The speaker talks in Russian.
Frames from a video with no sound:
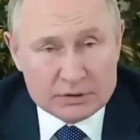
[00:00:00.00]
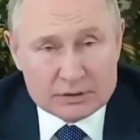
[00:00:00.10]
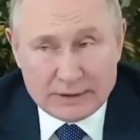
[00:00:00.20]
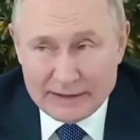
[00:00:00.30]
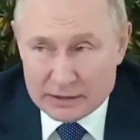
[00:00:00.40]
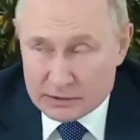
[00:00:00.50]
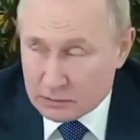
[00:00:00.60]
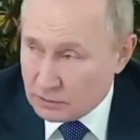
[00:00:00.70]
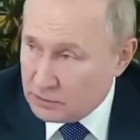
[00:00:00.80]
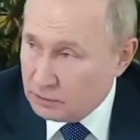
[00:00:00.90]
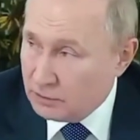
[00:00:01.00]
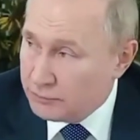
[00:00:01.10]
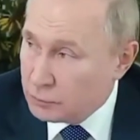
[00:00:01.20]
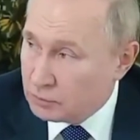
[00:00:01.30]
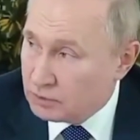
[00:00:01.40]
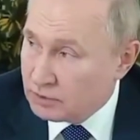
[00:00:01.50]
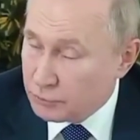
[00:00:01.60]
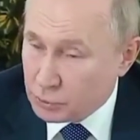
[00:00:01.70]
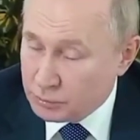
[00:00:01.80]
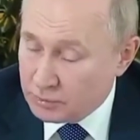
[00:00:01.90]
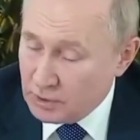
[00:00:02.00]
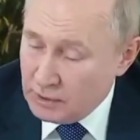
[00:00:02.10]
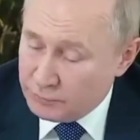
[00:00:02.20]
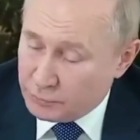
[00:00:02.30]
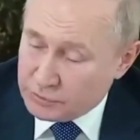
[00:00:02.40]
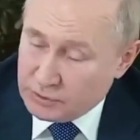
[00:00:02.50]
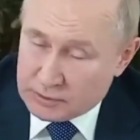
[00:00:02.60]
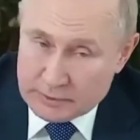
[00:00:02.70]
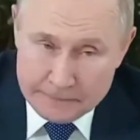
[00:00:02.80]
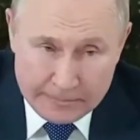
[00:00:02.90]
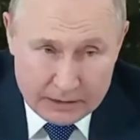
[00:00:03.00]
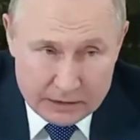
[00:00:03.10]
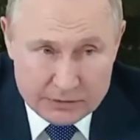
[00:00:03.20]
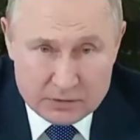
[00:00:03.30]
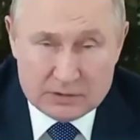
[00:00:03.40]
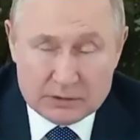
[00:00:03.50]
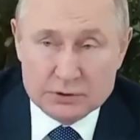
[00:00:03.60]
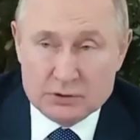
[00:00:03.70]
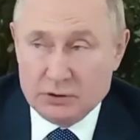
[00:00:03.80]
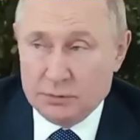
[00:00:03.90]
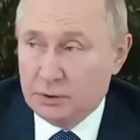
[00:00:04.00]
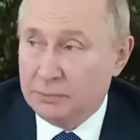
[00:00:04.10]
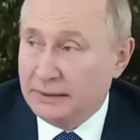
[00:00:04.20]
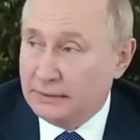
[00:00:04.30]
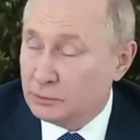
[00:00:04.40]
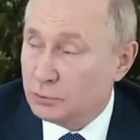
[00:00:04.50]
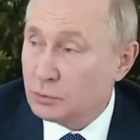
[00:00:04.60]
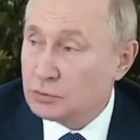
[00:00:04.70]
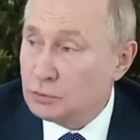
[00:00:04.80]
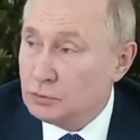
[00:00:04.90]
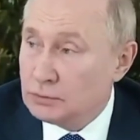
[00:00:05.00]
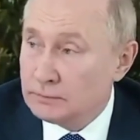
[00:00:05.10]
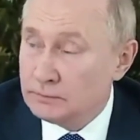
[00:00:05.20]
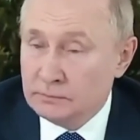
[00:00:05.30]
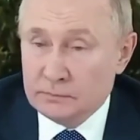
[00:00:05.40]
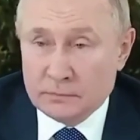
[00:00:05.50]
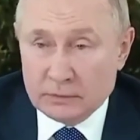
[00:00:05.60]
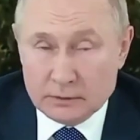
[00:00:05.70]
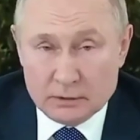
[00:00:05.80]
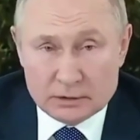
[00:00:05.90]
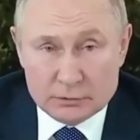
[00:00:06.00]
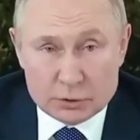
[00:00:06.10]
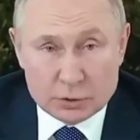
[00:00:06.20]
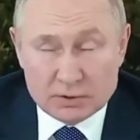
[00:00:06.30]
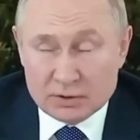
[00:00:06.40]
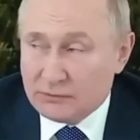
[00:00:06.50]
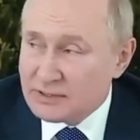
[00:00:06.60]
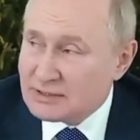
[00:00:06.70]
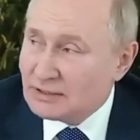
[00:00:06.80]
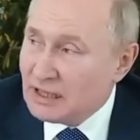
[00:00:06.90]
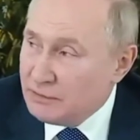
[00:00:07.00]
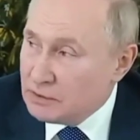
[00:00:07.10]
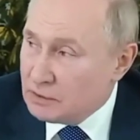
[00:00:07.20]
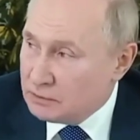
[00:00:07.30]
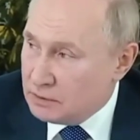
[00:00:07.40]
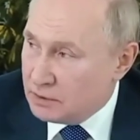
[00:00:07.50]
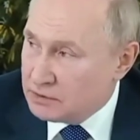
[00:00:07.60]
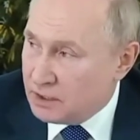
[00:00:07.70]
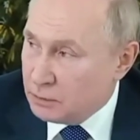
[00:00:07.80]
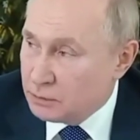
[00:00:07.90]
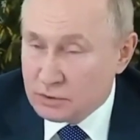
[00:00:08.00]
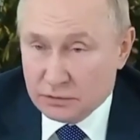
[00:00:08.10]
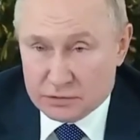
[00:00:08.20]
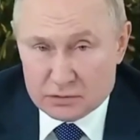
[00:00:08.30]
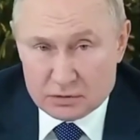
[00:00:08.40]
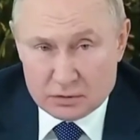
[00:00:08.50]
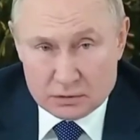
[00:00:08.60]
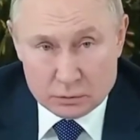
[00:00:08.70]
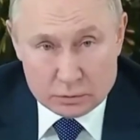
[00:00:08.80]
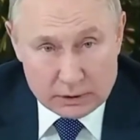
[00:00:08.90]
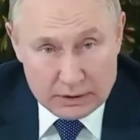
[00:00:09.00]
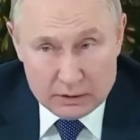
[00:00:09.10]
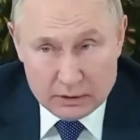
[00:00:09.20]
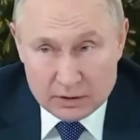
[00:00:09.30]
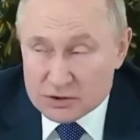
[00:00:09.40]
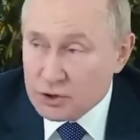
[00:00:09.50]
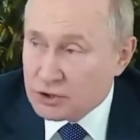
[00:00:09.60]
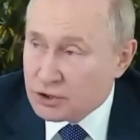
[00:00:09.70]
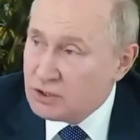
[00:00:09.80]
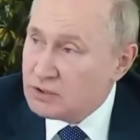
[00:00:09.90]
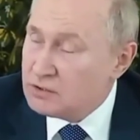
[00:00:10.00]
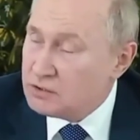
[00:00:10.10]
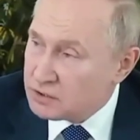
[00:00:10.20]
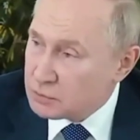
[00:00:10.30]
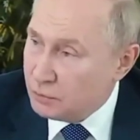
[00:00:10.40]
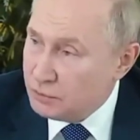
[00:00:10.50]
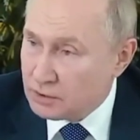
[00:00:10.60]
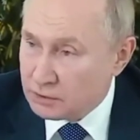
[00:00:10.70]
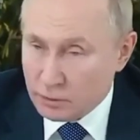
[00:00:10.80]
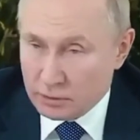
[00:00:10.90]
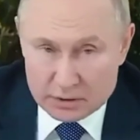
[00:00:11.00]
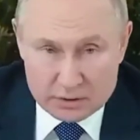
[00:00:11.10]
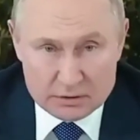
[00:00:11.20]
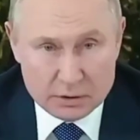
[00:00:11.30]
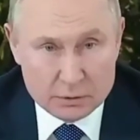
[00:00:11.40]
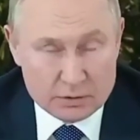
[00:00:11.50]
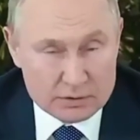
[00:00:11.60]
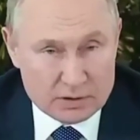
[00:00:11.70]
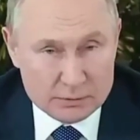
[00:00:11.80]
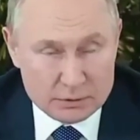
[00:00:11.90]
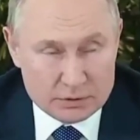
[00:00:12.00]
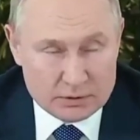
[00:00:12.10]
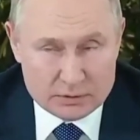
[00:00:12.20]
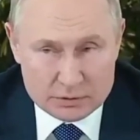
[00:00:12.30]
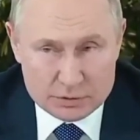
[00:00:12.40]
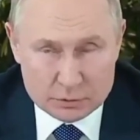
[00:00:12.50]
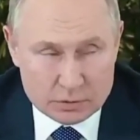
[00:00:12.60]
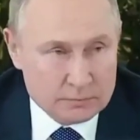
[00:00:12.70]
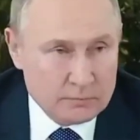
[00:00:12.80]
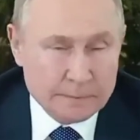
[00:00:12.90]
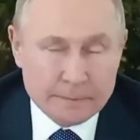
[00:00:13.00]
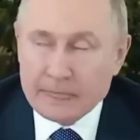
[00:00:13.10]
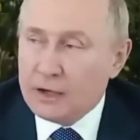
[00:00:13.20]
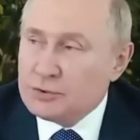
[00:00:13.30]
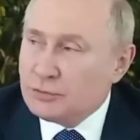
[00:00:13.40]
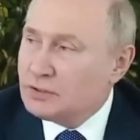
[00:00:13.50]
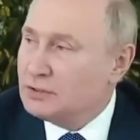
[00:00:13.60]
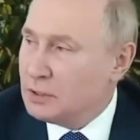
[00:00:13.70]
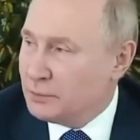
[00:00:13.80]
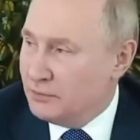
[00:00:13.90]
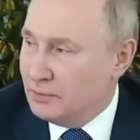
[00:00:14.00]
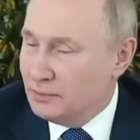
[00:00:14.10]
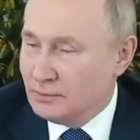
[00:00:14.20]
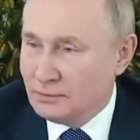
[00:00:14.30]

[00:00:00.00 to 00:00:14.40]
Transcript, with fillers: И мы старались, делали все для того, чтобы пустить развитие событий именно по этому руслу, для того, чтобы восстановить территориальную целостность Украины и защитить интересы людей, которые на этих территориях занимают, э, живут. А чего они требовали?